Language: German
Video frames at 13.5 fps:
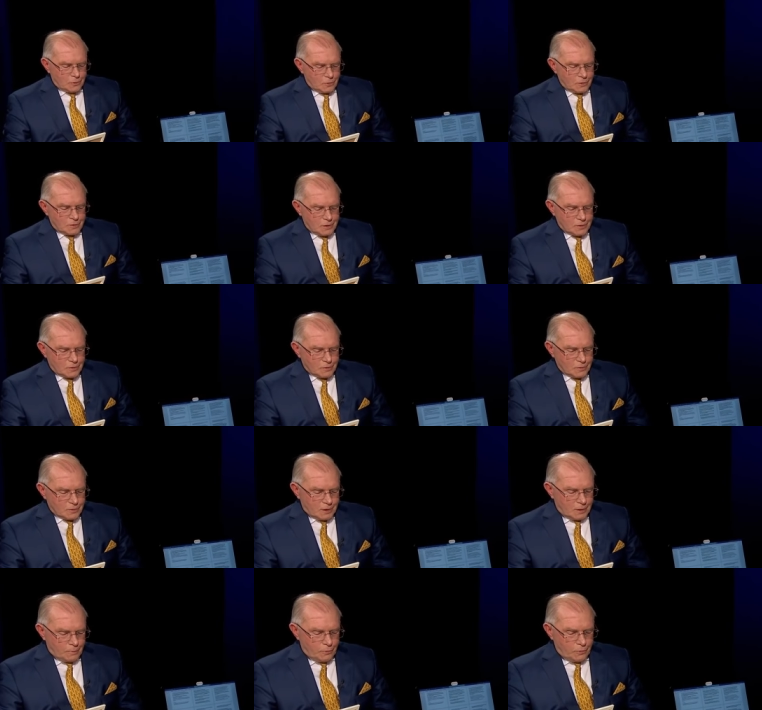Durchsetzung
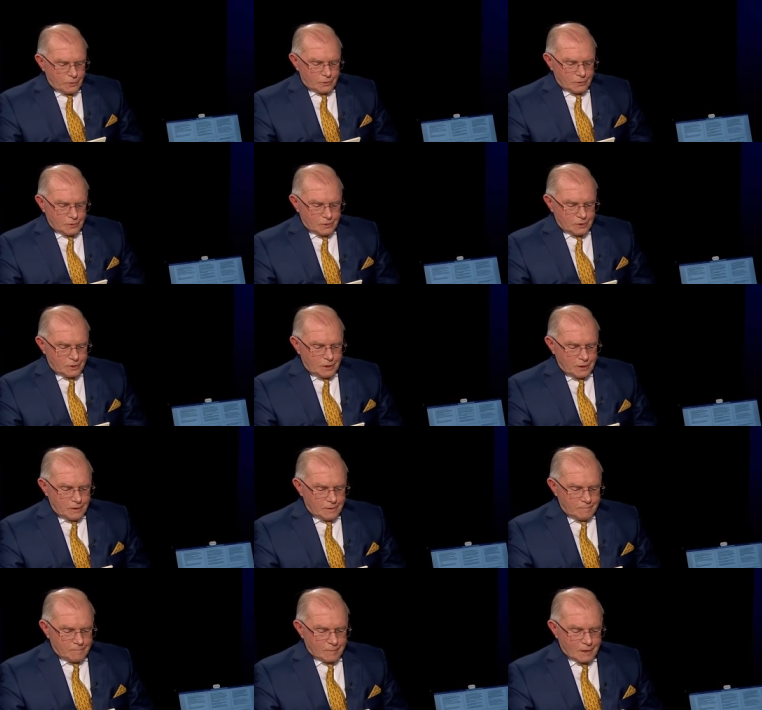seiner politischen
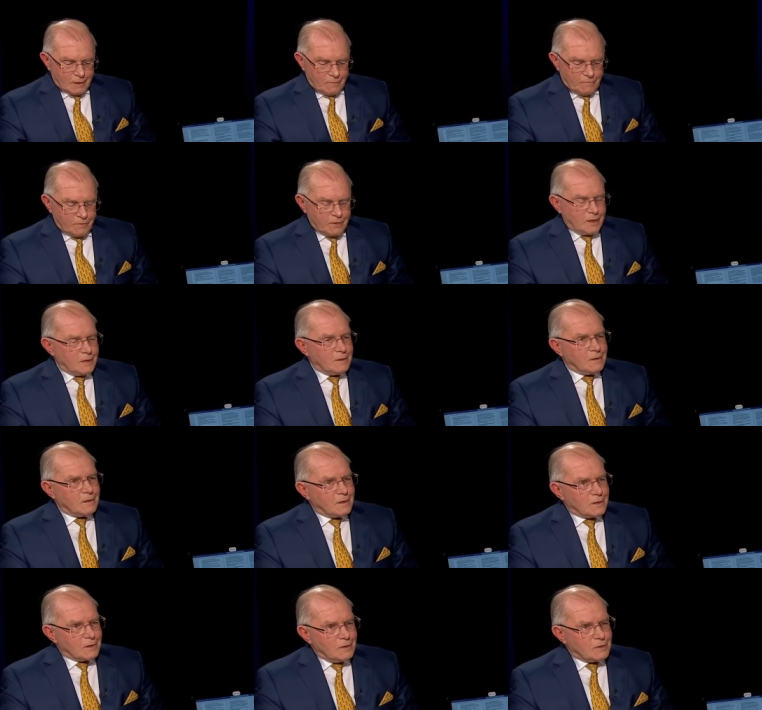Ziele in Frieden,
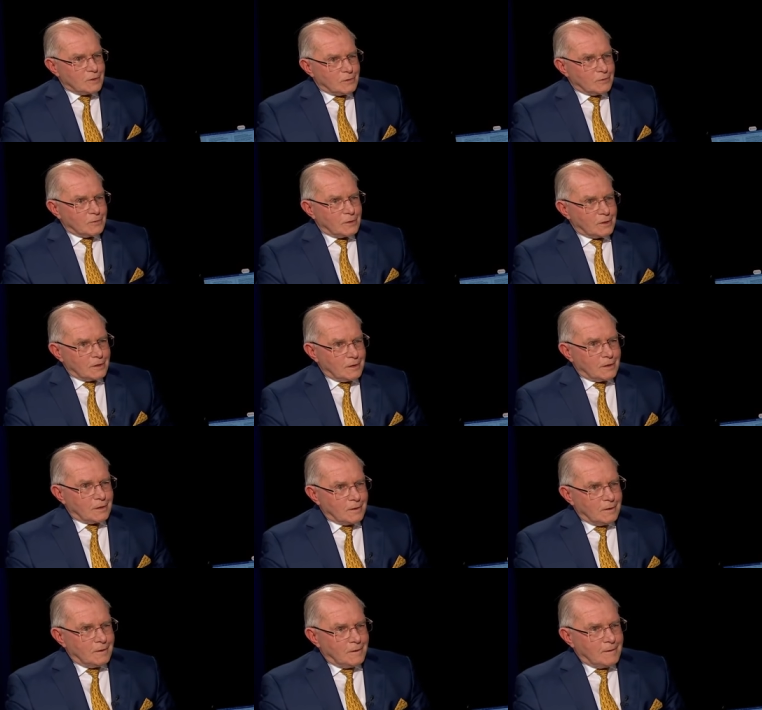Krise und Krieg.
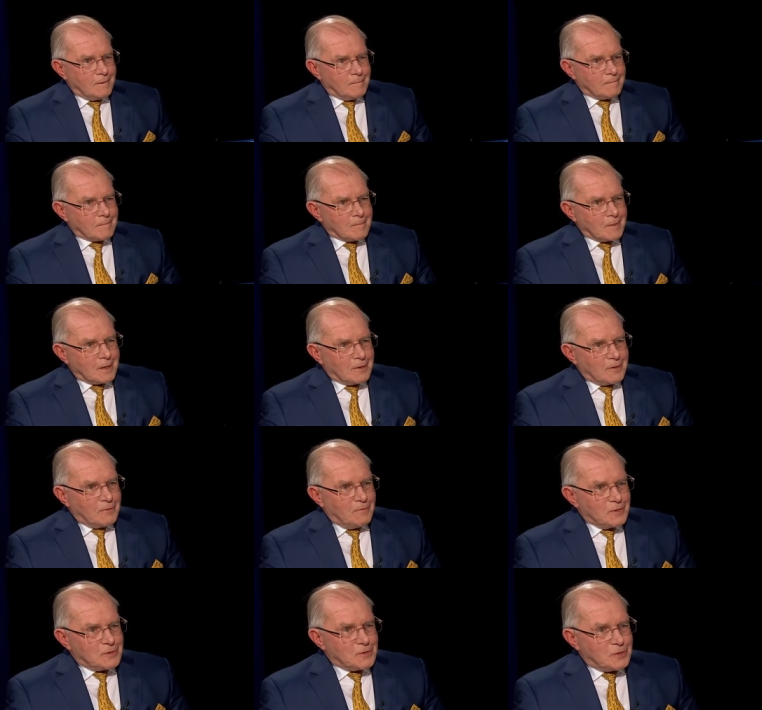
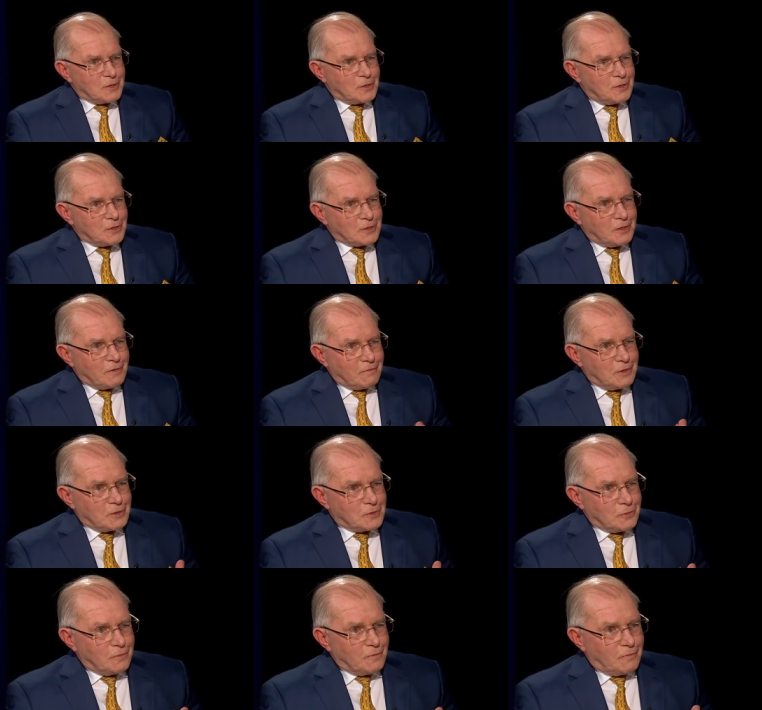Und wenn Sie sich diese
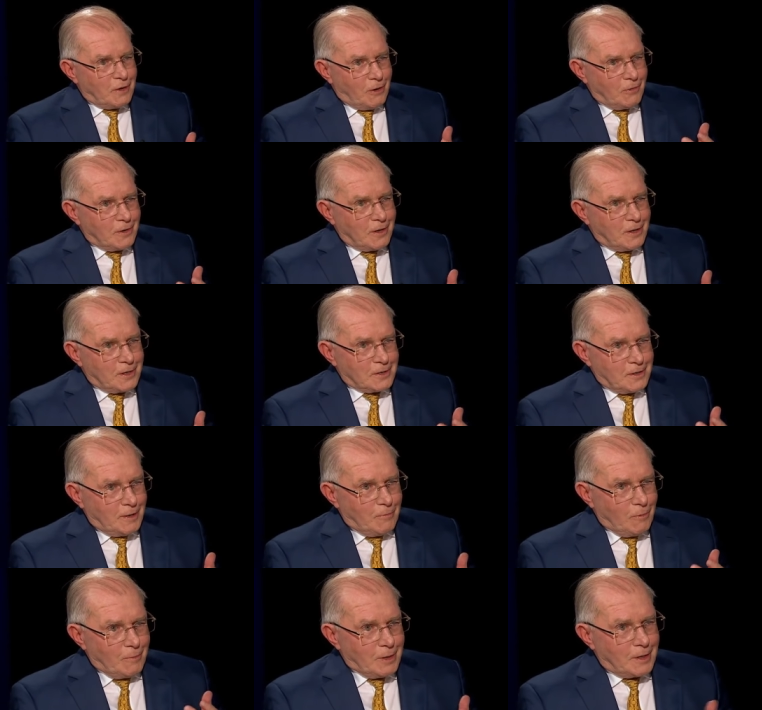Definition vor Augen halten,
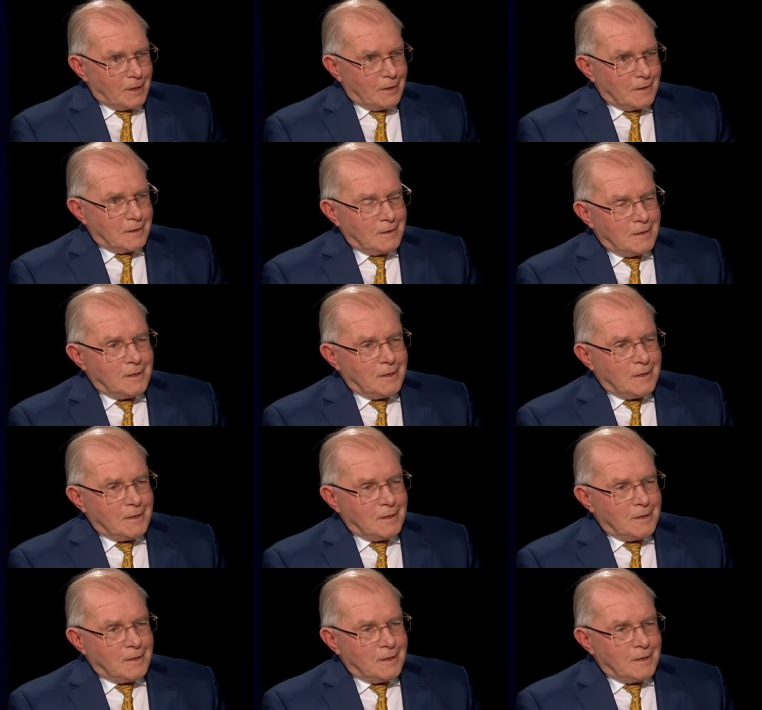einen Moment lang,